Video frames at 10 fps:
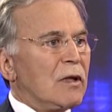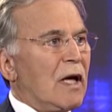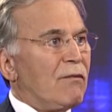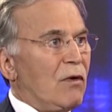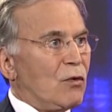
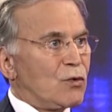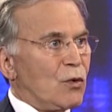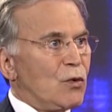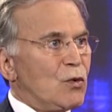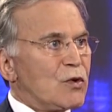
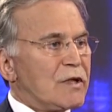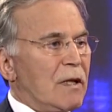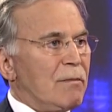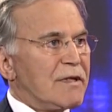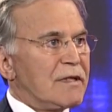enflasyonun
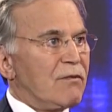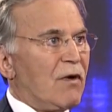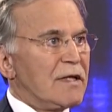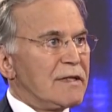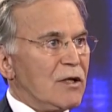yükselmesi,
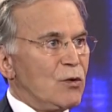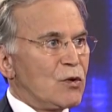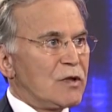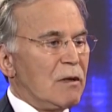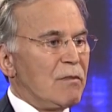faizlerin
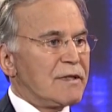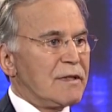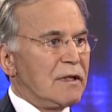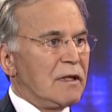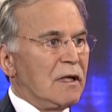
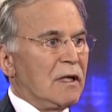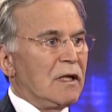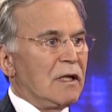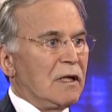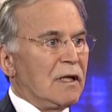yükselmesi
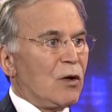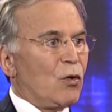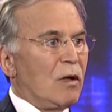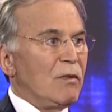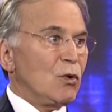
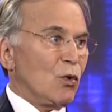ekonomiyi